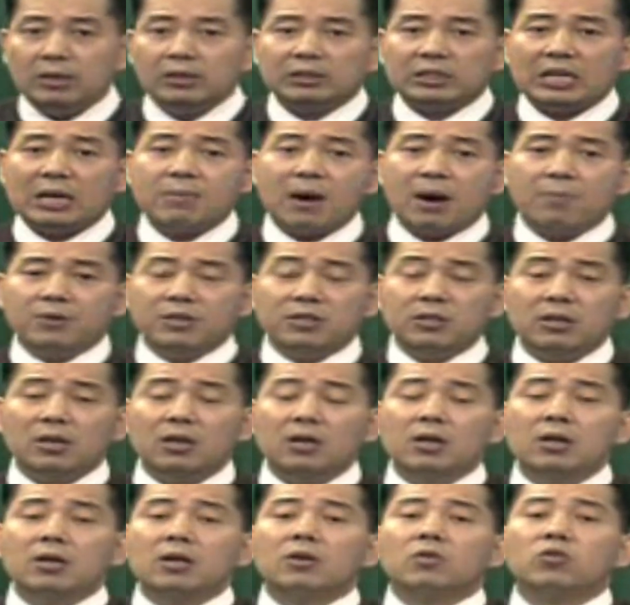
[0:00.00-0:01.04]
삼합은
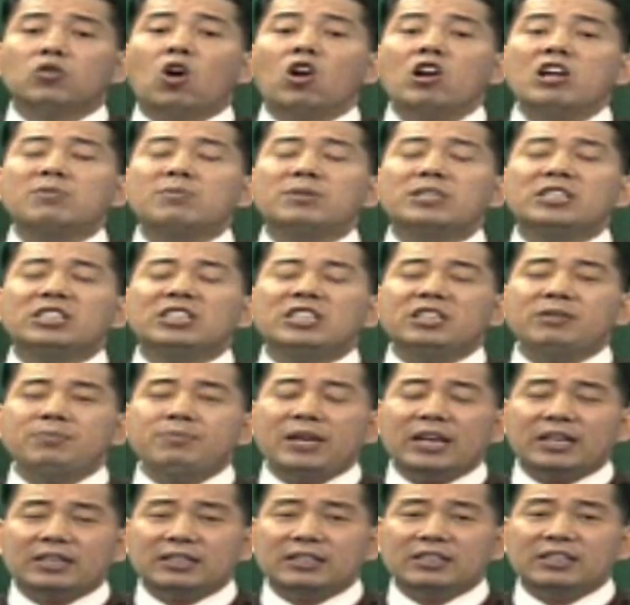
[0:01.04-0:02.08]
넓은
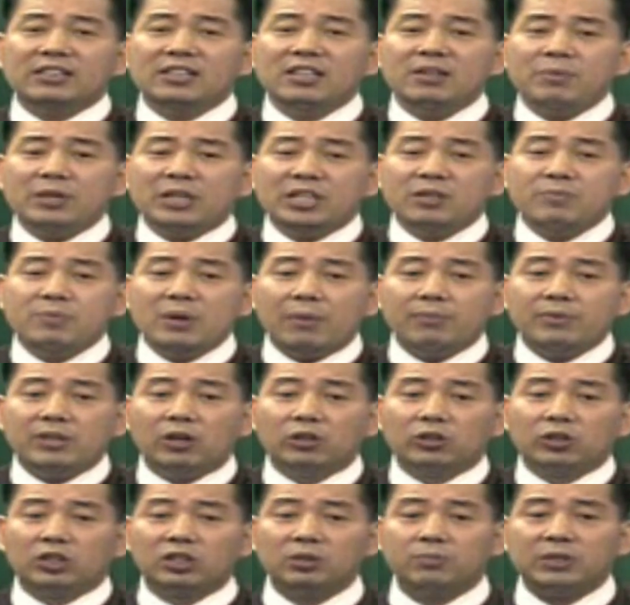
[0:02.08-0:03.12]
의미의 큰 의미를 의미합니다.
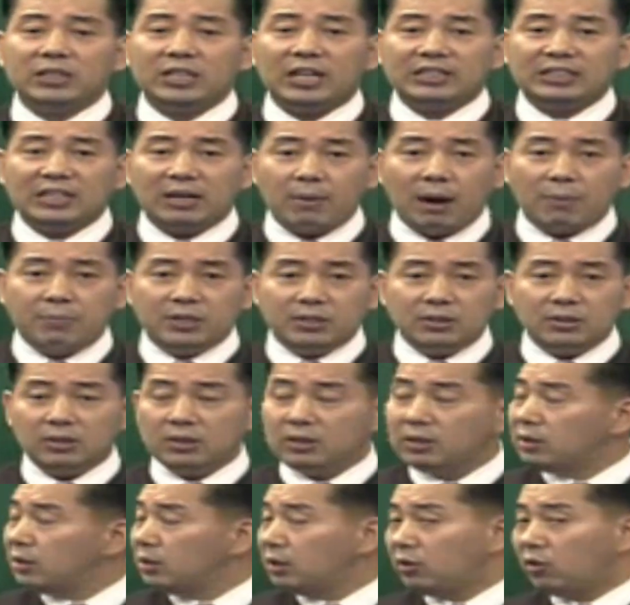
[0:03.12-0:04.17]
어떻습니까? 삼합은
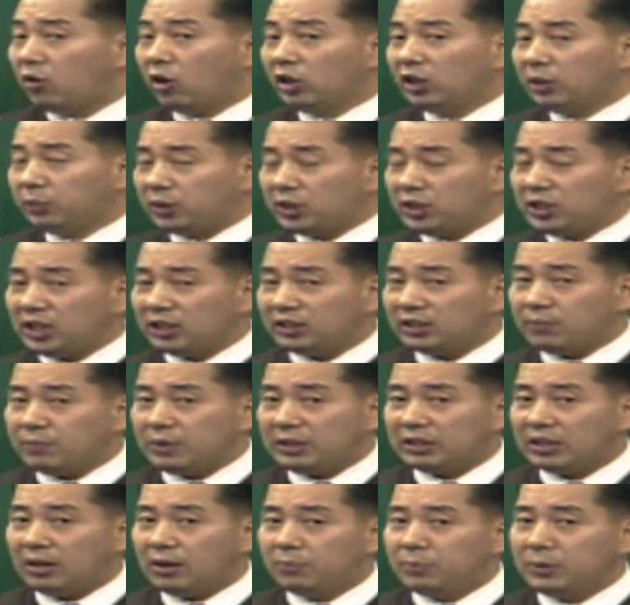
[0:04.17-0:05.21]
어디부터
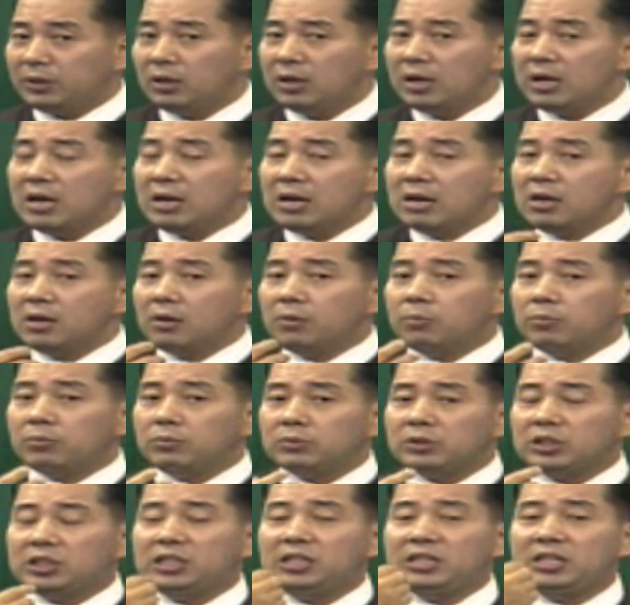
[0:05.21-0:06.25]
시작됩니까? 삼합은
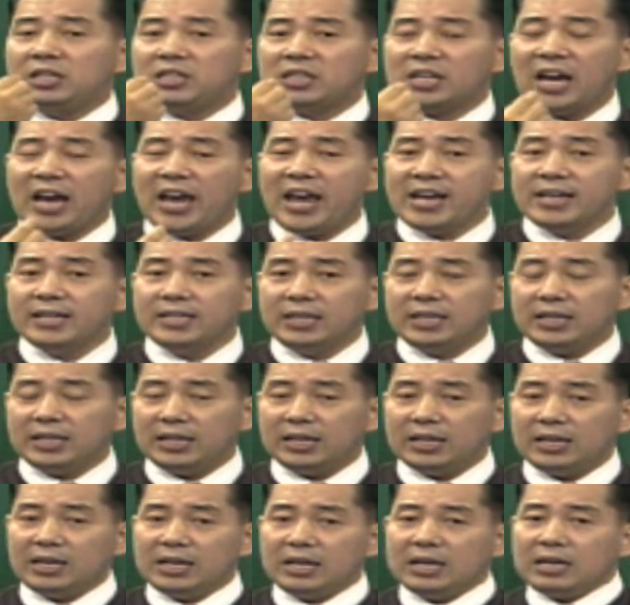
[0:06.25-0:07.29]
지지
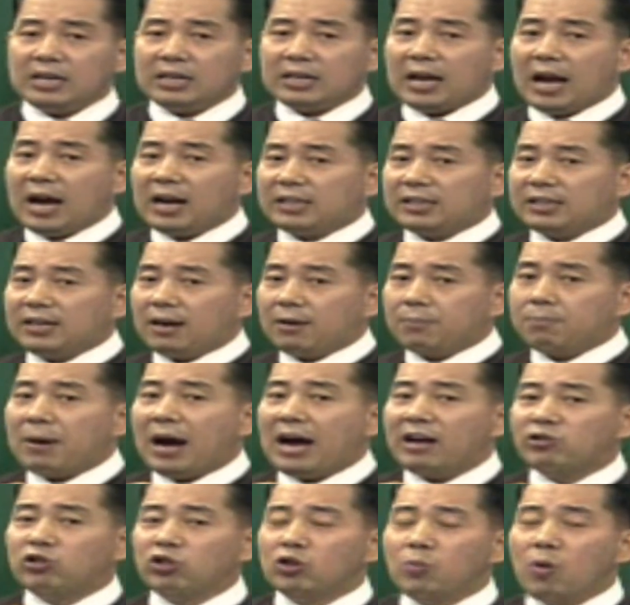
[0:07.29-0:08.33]
사행이 각각
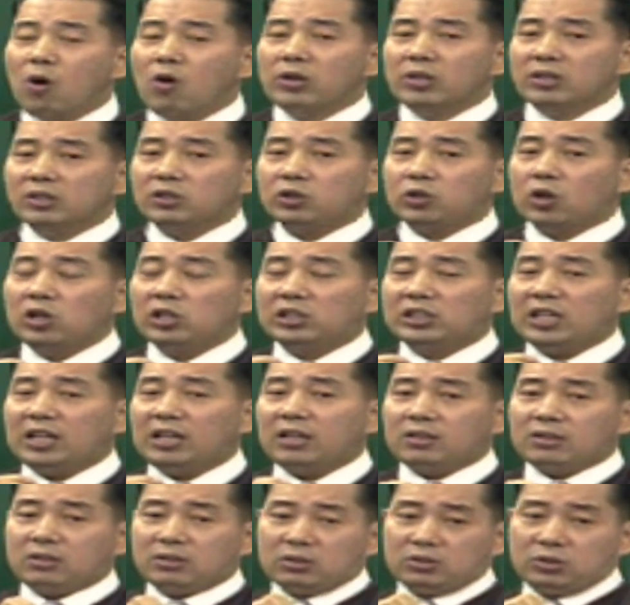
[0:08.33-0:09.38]
마주보는,
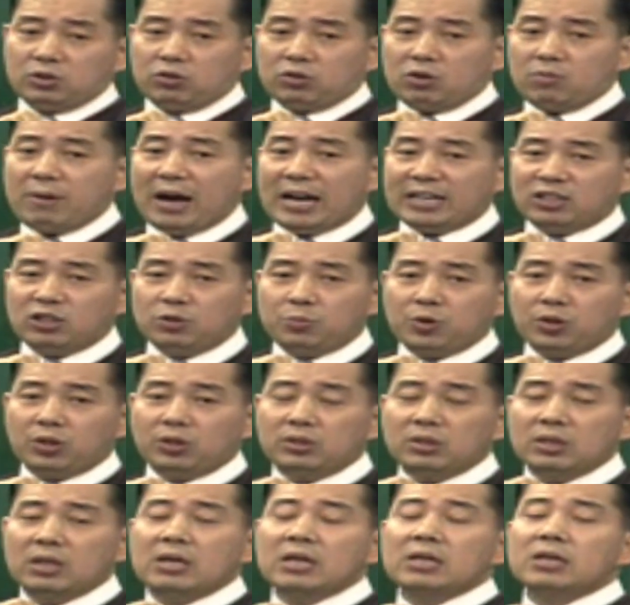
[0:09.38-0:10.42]
절대적으로
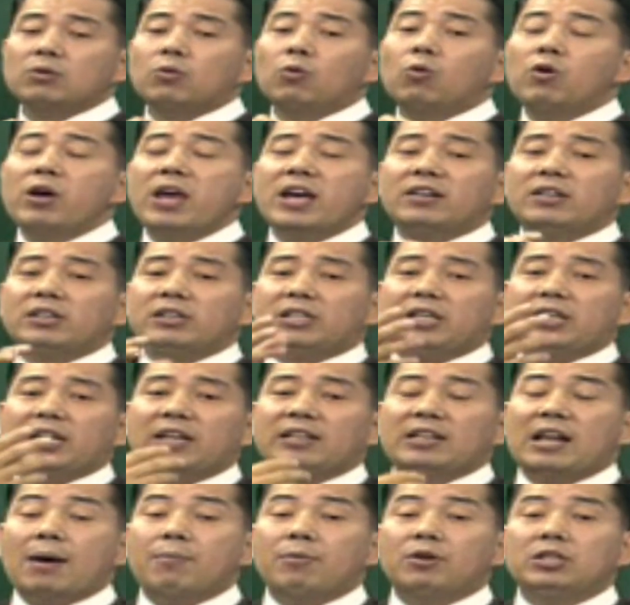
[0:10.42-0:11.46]
마주보는 오행을
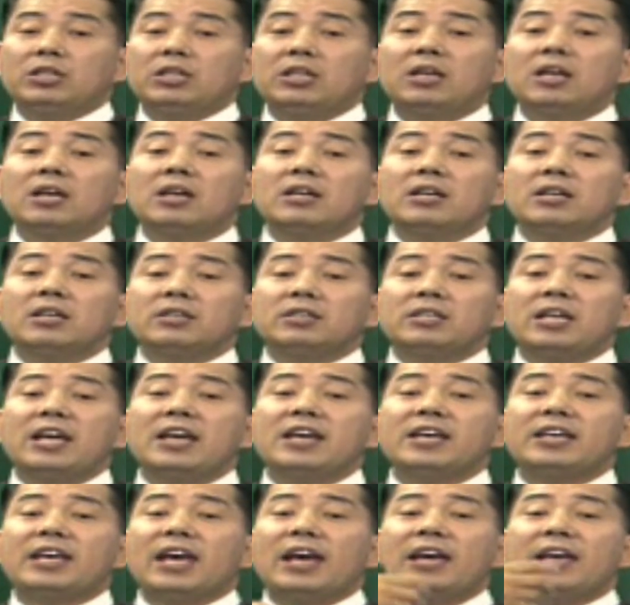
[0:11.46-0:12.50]
제외한 나머지
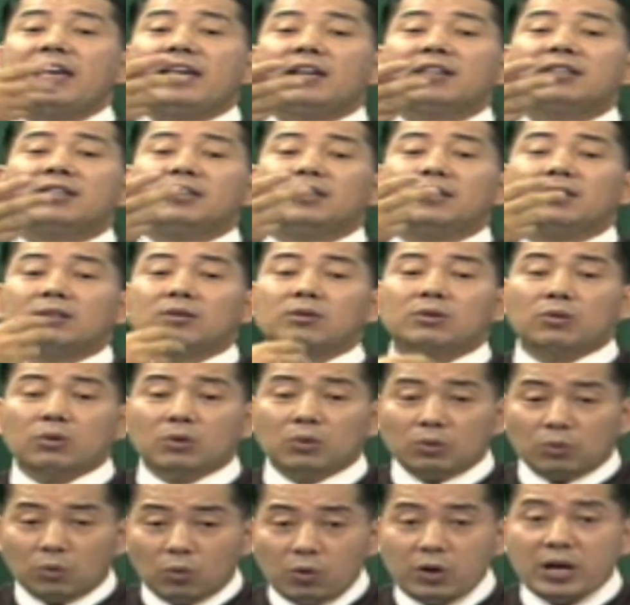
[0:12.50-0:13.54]
세 개의 그
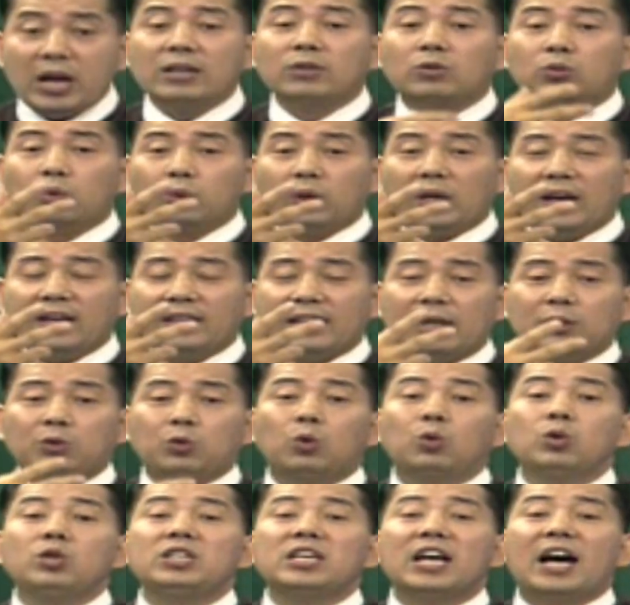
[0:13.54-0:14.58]
오행 속에 다
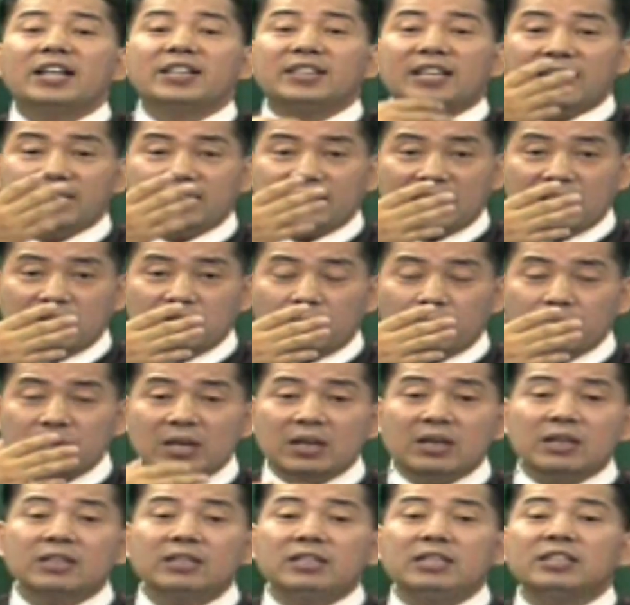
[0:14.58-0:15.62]
존재한다는 개념,
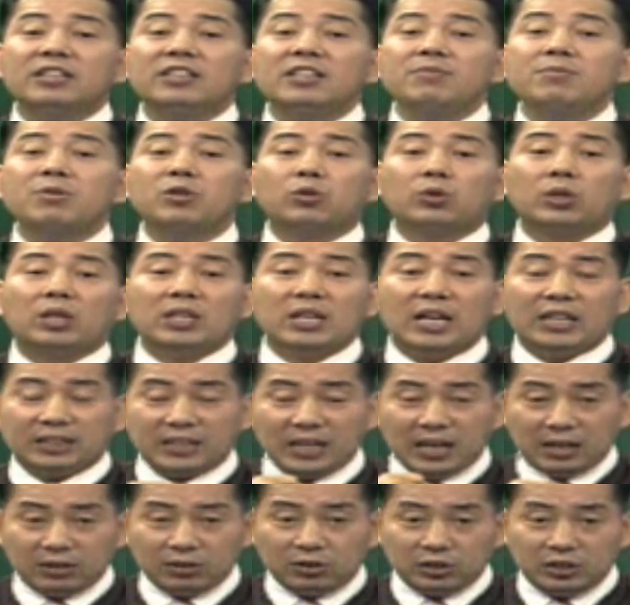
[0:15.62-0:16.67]
이 의미 속에
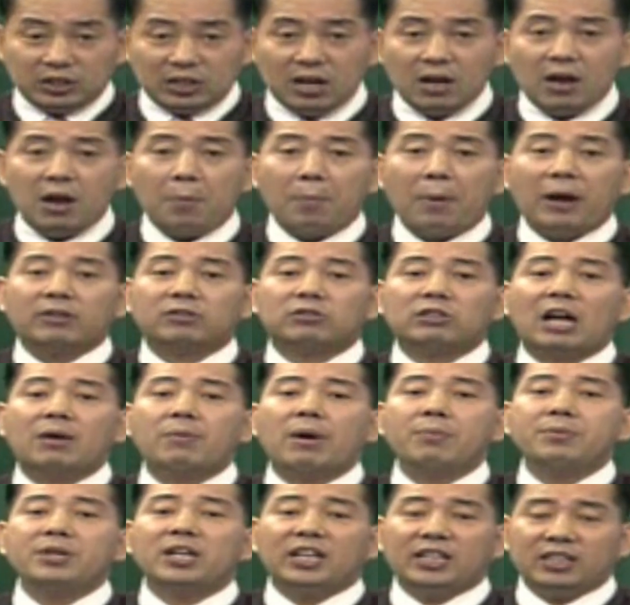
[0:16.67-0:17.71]
나타나는 것이 바로
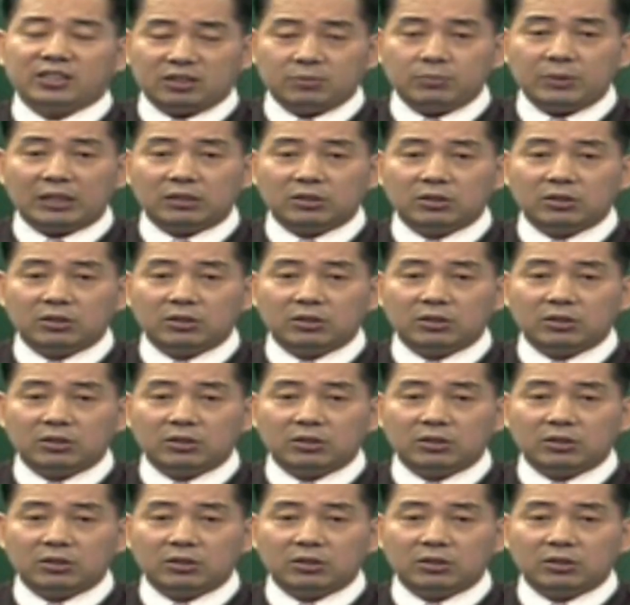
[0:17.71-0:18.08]
삼합이라고 했습니다.